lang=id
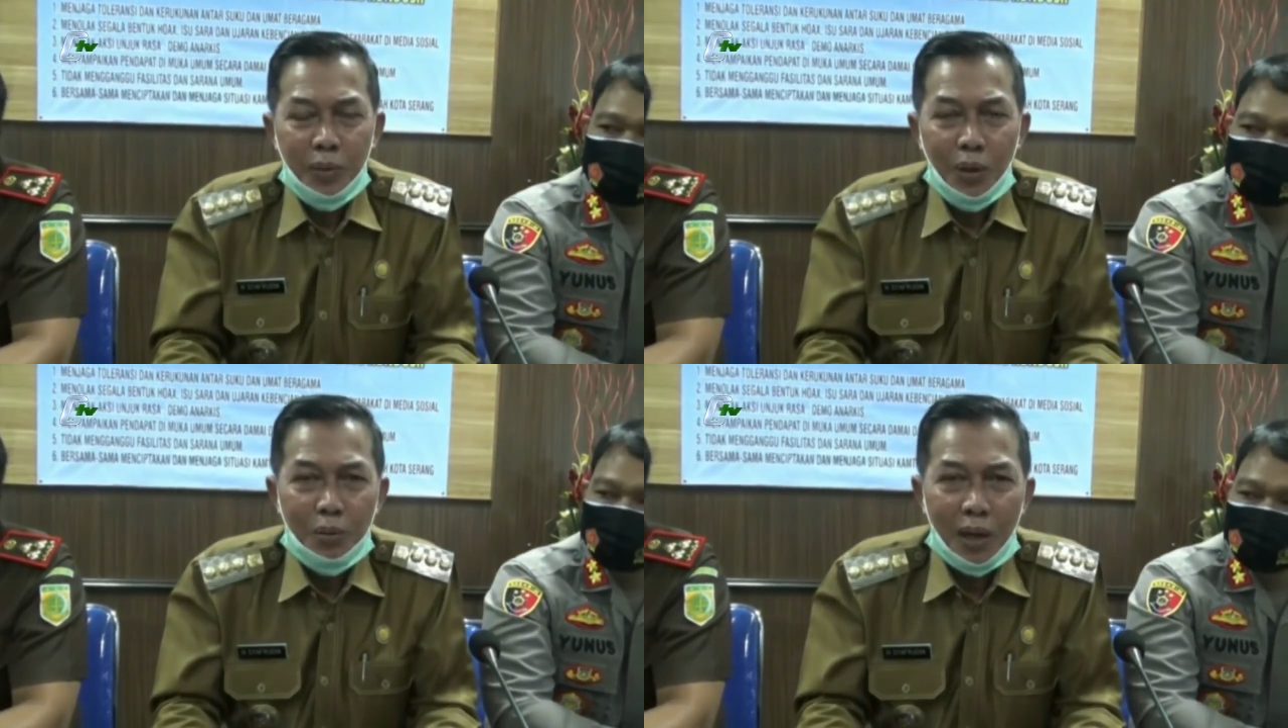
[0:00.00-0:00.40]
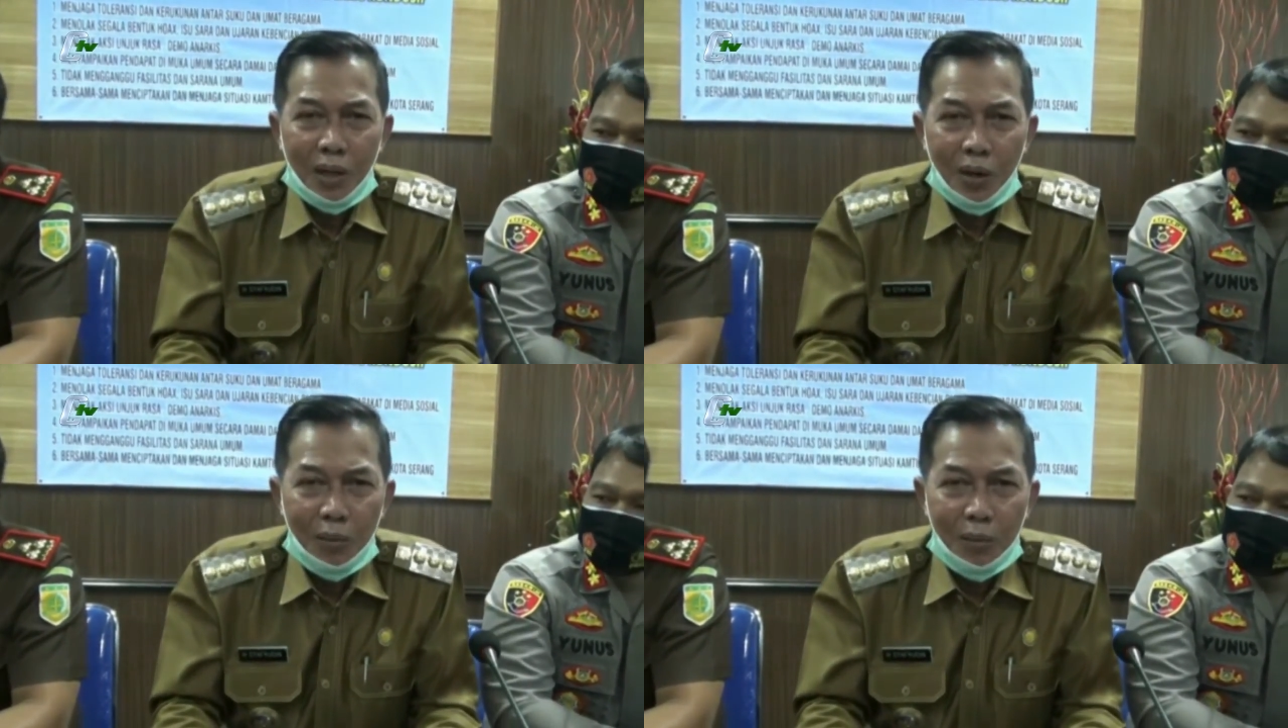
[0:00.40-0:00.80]
belum
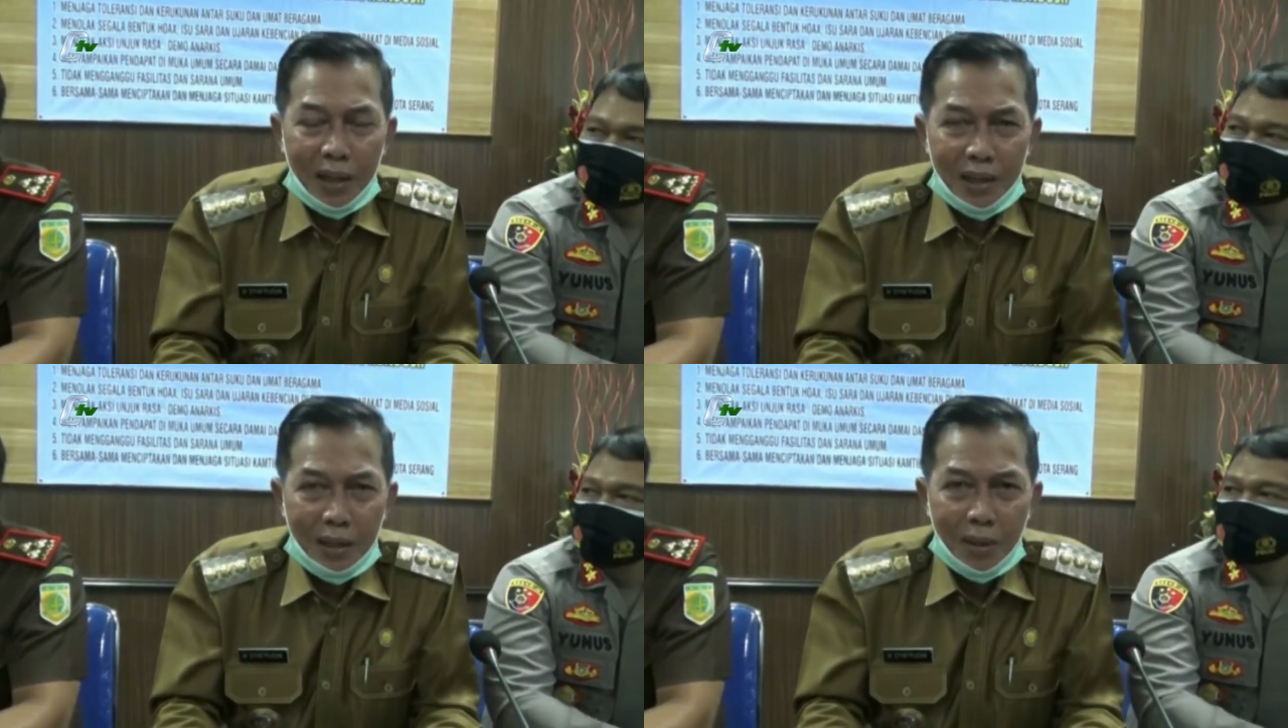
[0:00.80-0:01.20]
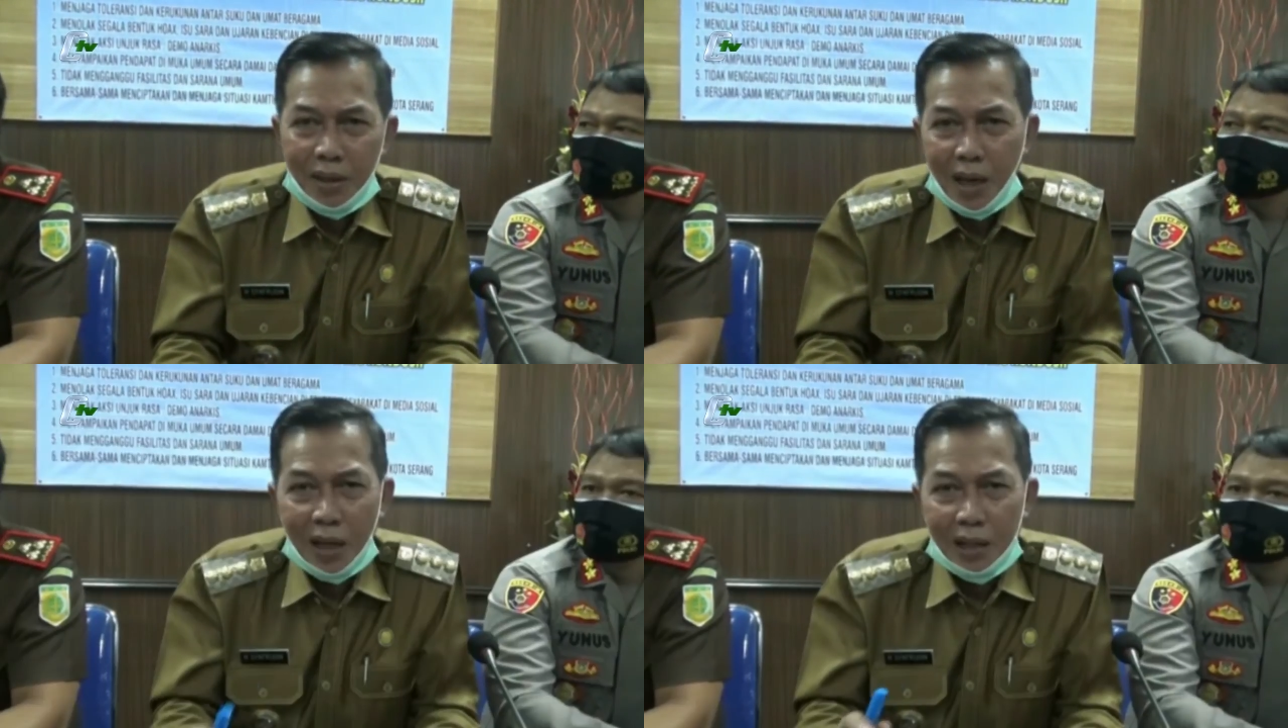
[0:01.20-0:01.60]
ada obatnya
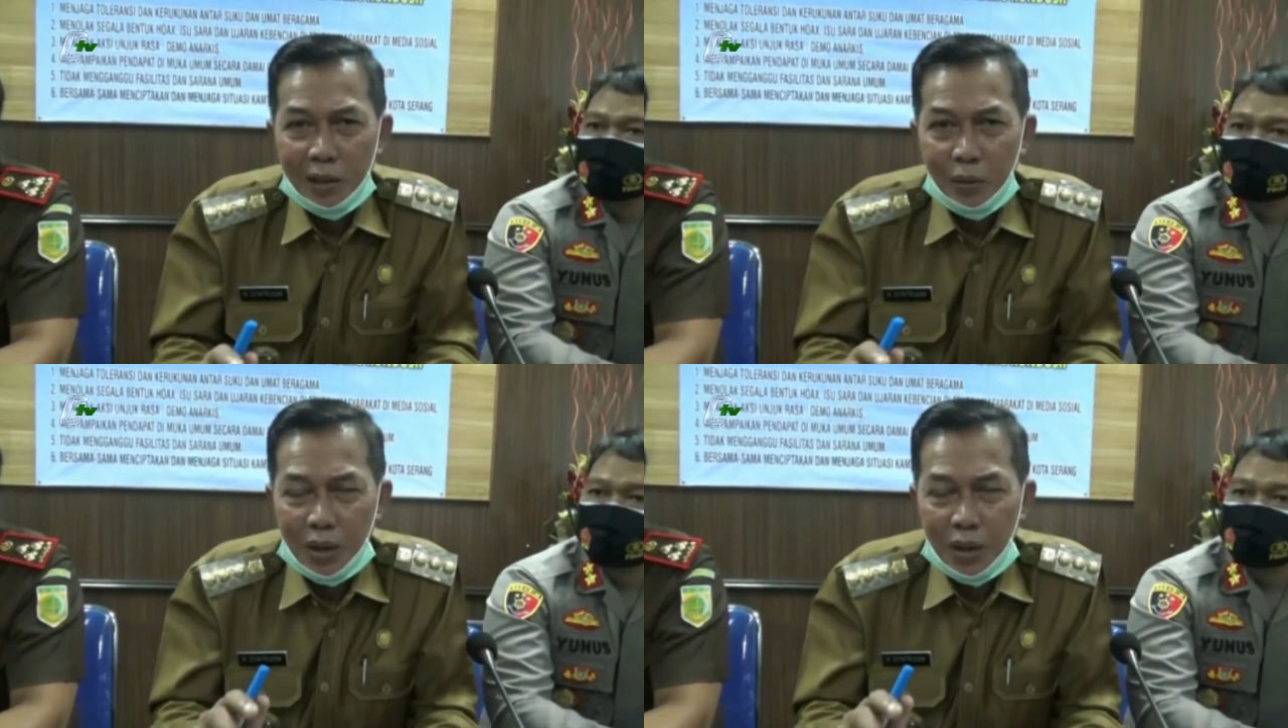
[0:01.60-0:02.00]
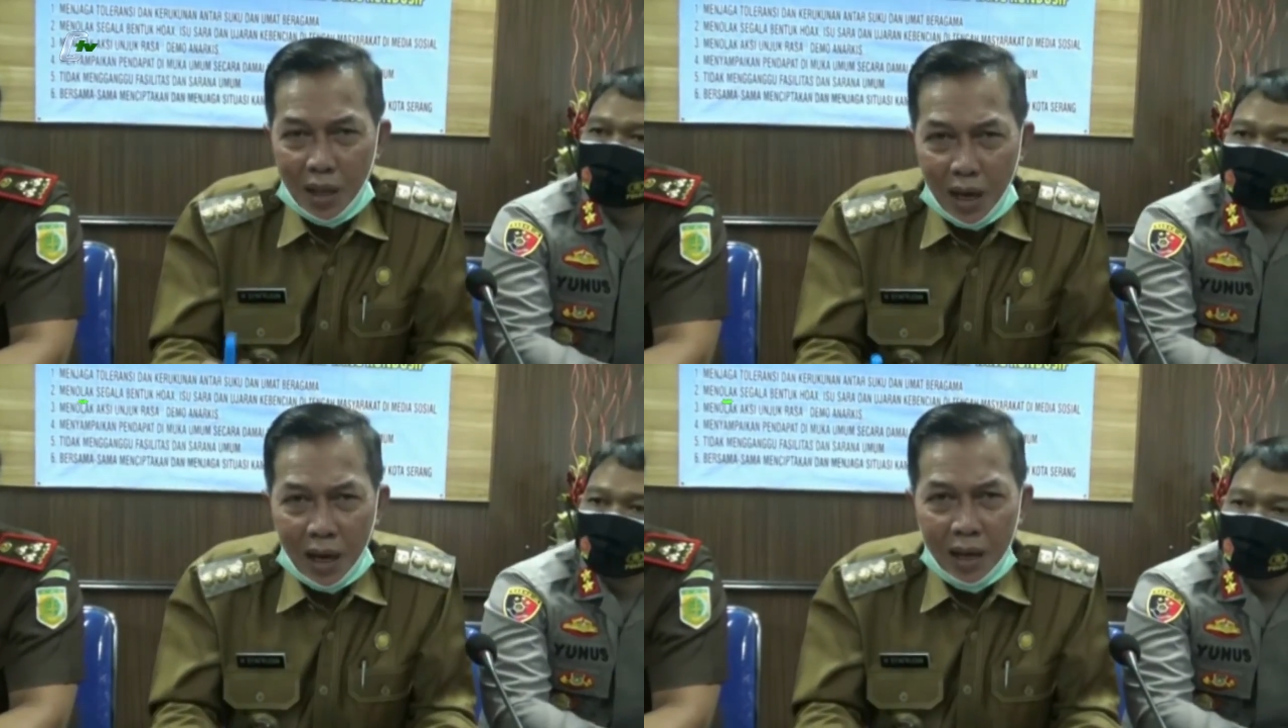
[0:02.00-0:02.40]
masyarakat itu
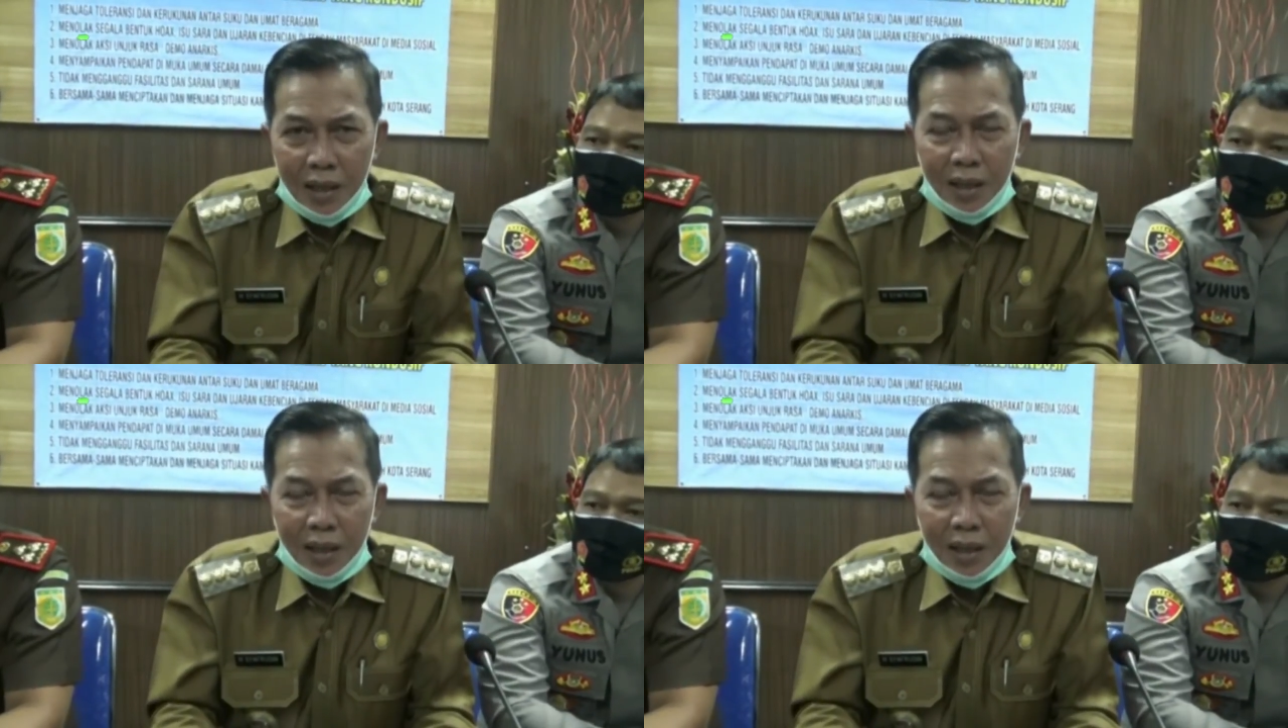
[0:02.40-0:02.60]
resah.